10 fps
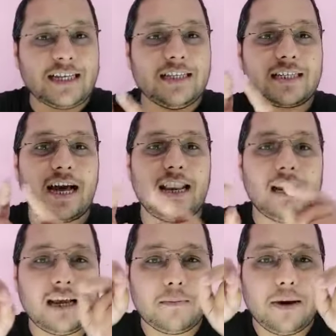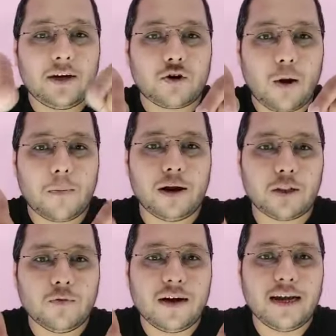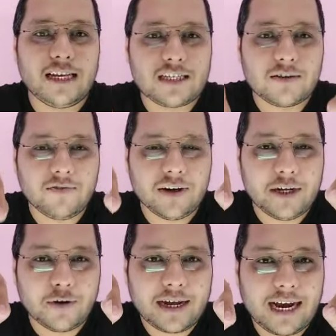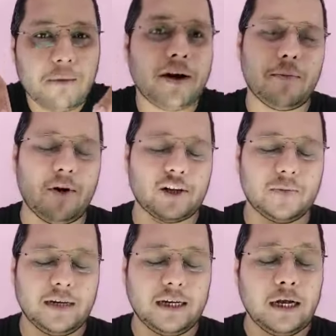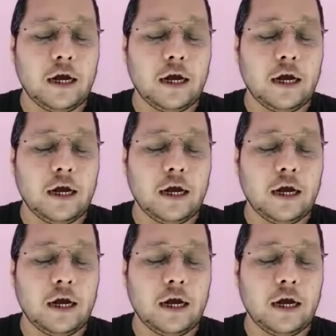जिसका लिंक मैं ड्रॉप कर दूंगा इस वीडियो के कमेंट बॉक्स में